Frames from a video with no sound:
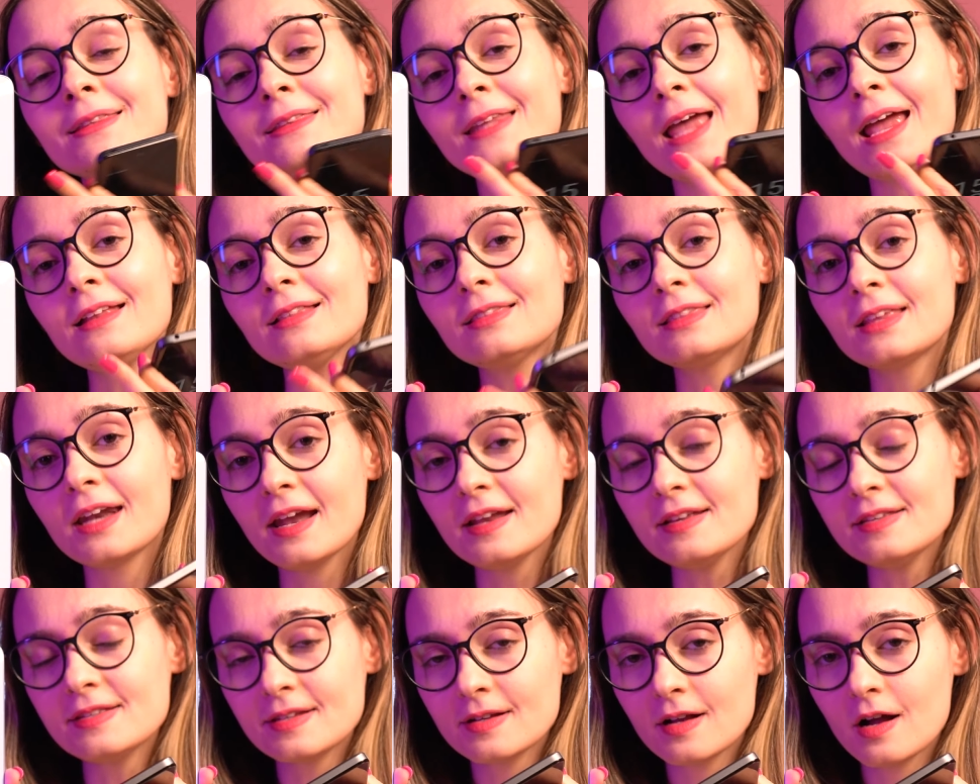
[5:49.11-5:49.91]
tem
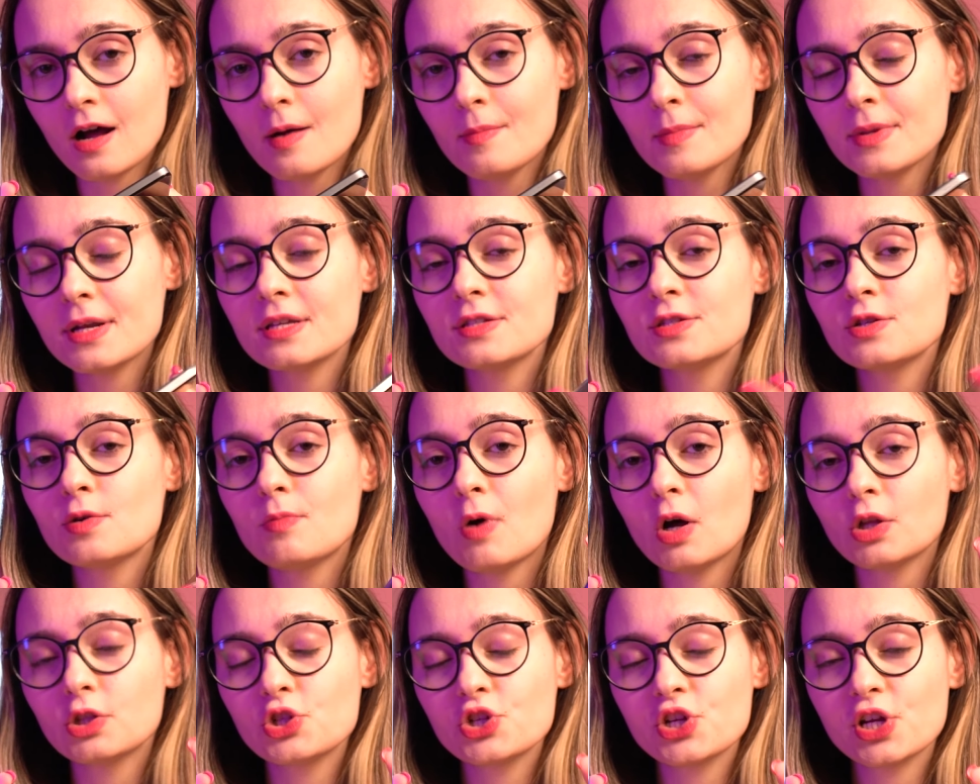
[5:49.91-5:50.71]
três câmeras e o
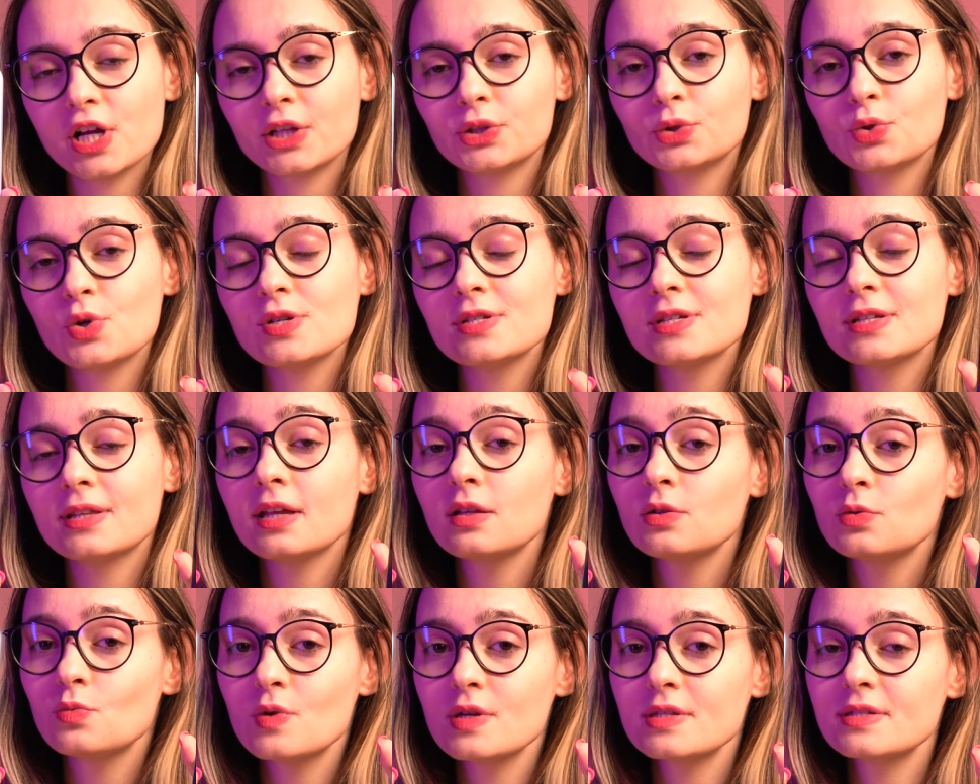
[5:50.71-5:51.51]
Moto G14
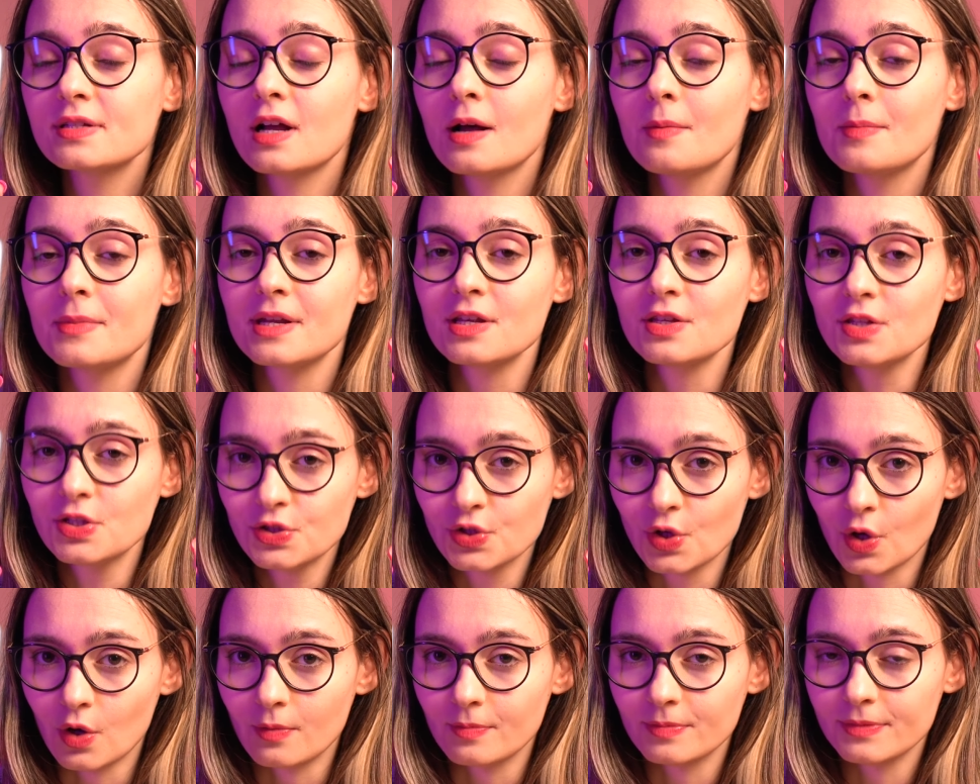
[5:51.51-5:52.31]
tem duas câmeras
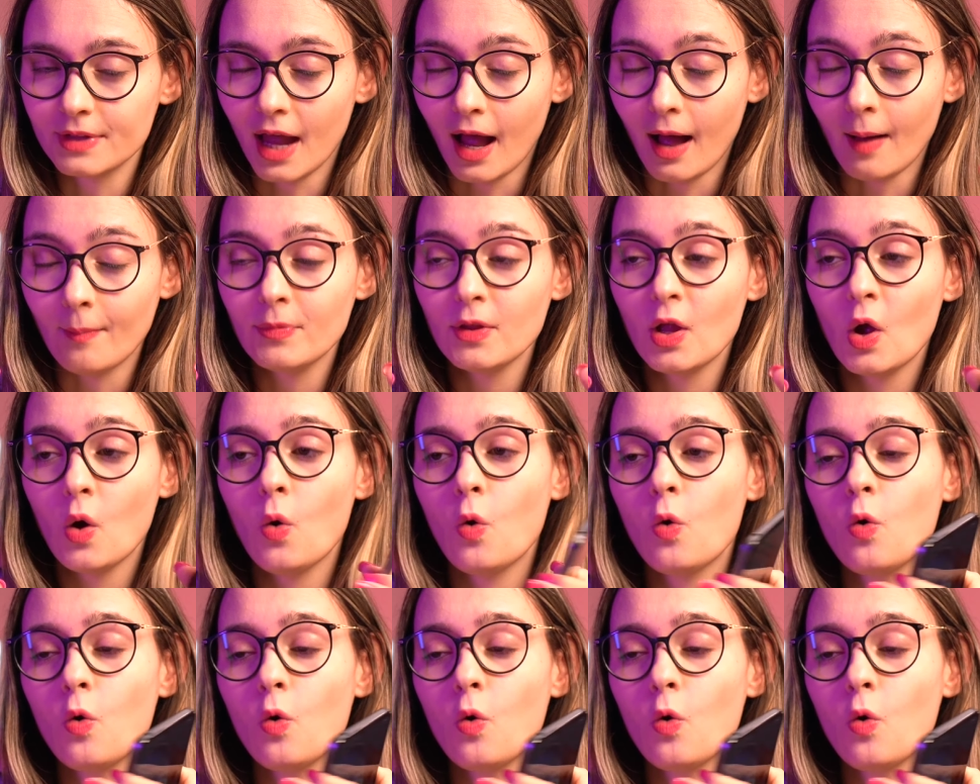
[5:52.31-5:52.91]
só, tá?